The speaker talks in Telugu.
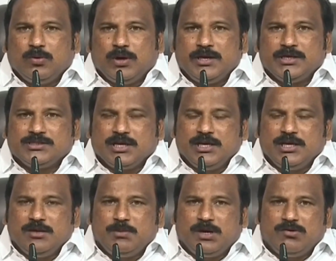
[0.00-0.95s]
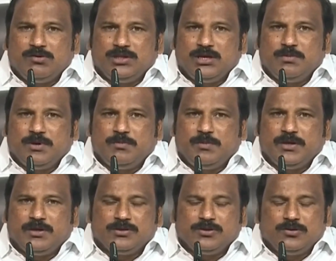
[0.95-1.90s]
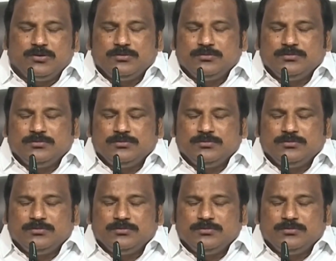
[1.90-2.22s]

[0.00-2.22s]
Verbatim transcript: వారికి సంఘీభావం తెలిపే పేరుతో